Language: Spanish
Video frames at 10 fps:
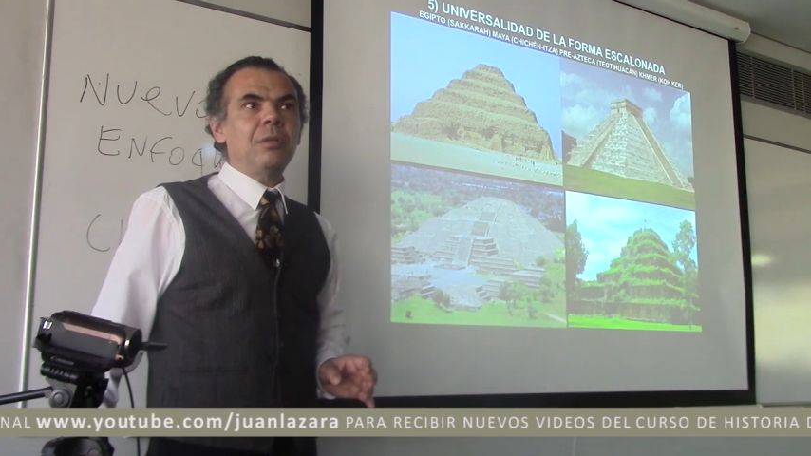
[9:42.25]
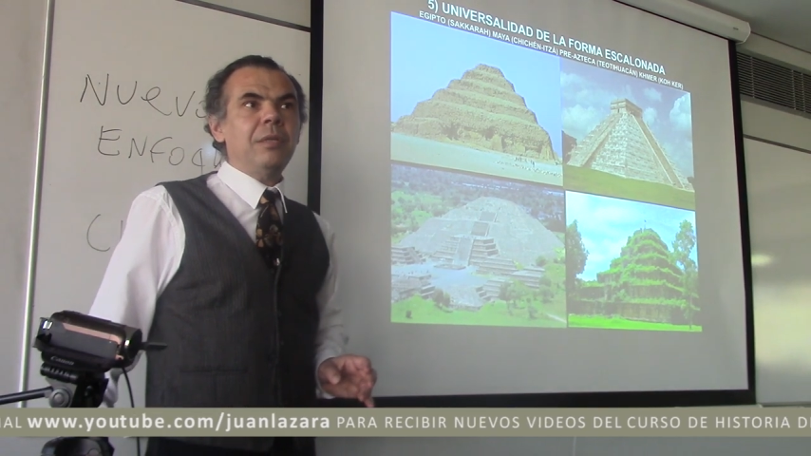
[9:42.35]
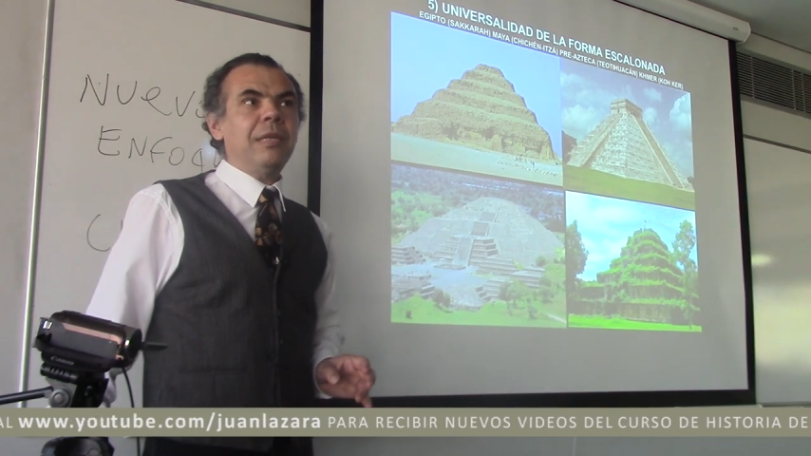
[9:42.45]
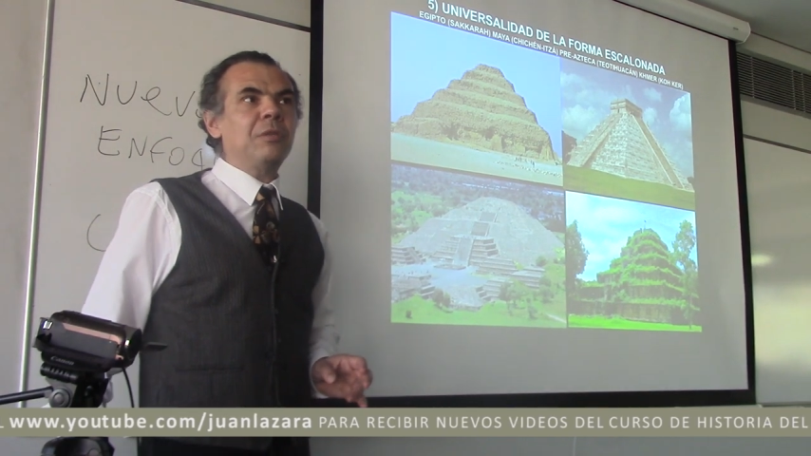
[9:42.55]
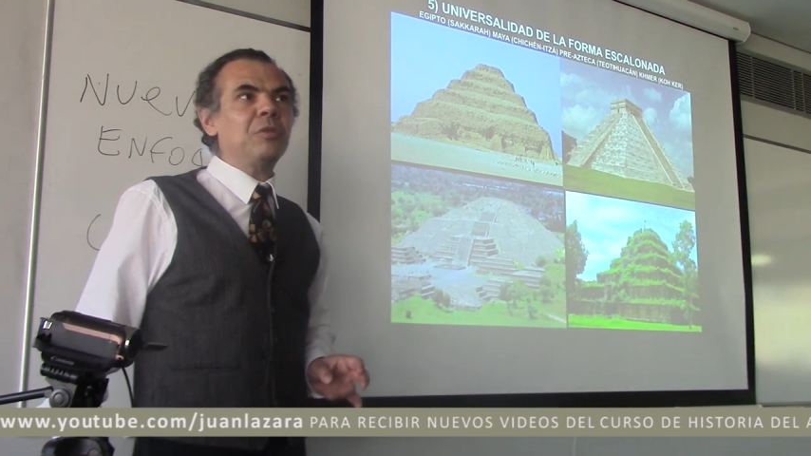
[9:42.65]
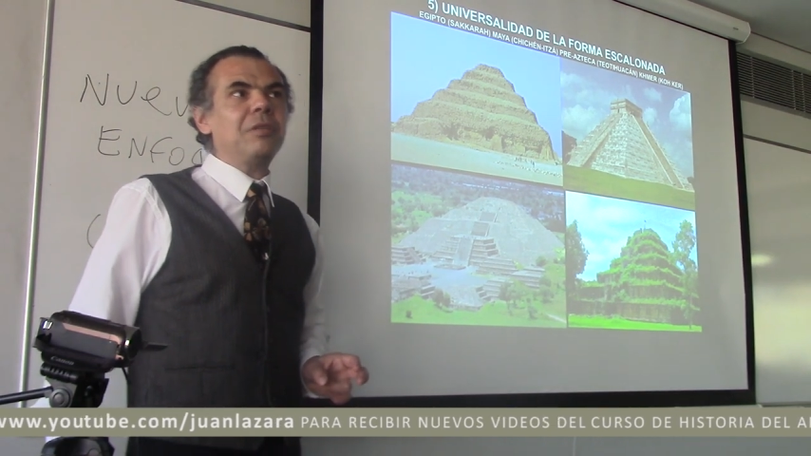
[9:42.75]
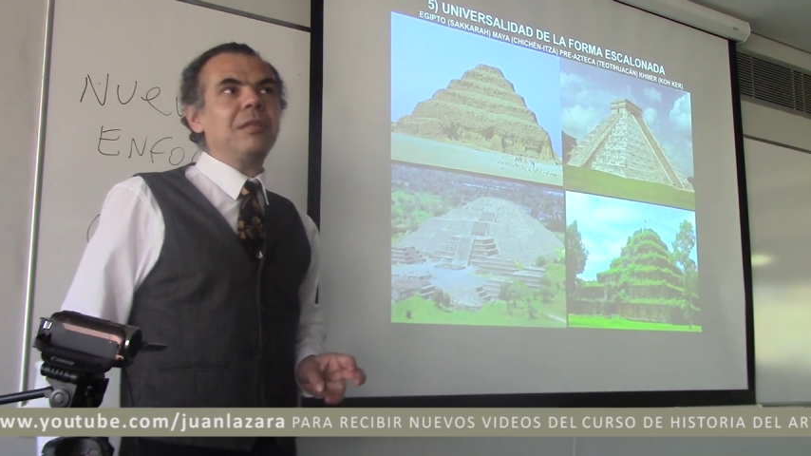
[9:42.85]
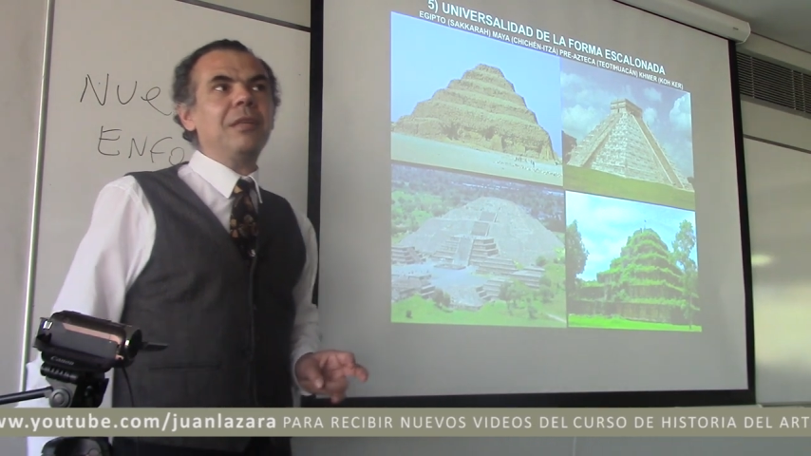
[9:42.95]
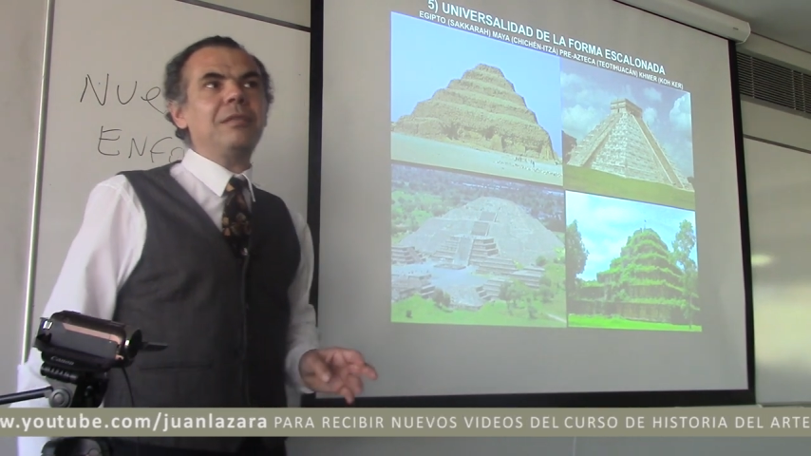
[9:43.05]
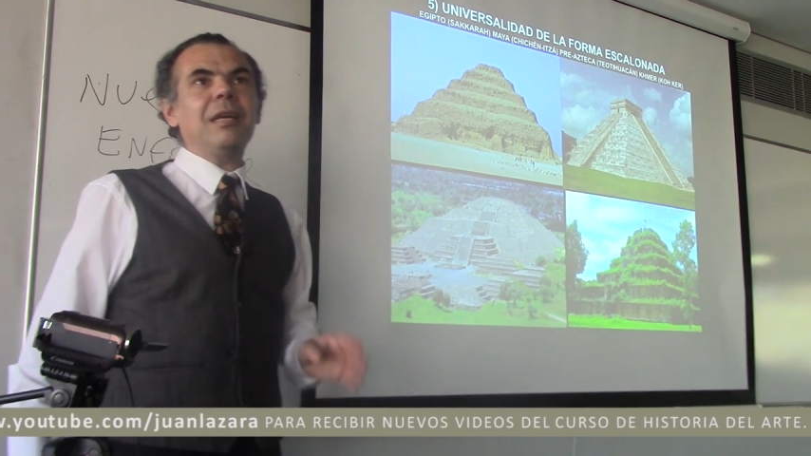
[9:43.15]
Y entonces
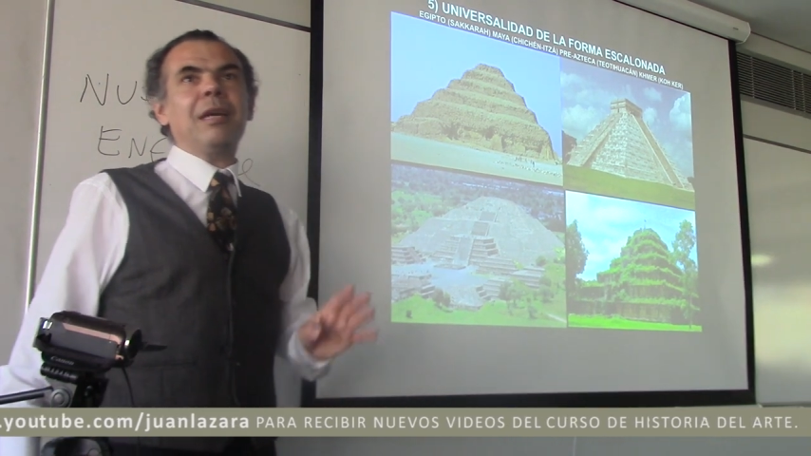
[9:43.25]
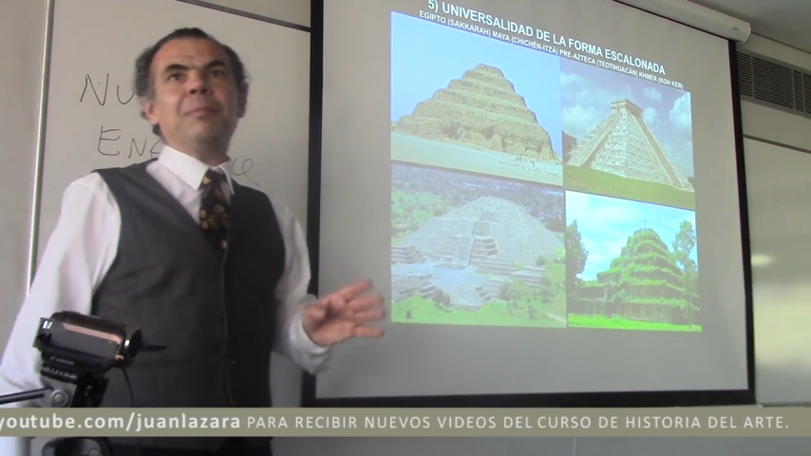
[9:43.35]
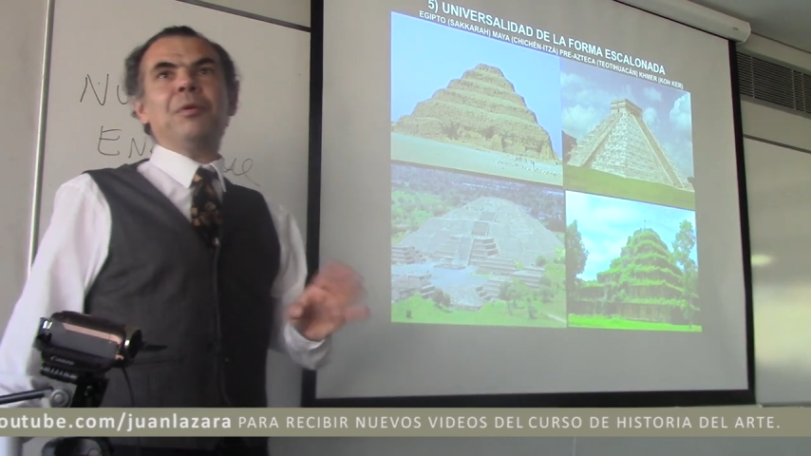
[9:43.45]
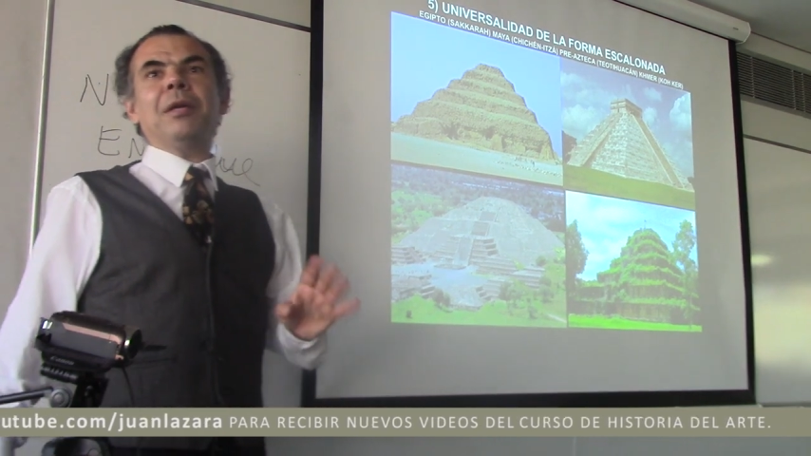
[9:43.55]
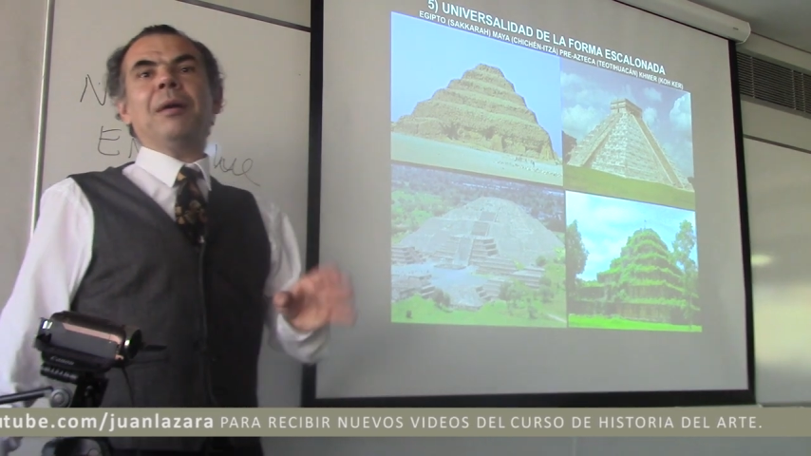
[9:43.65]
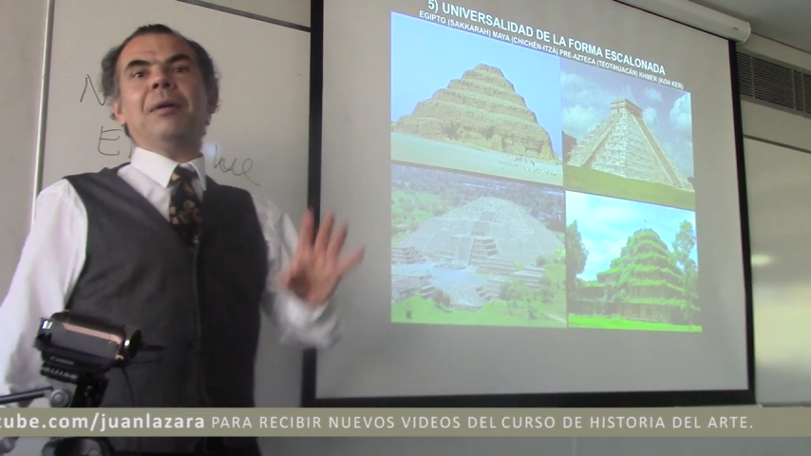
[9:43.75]
decía que podía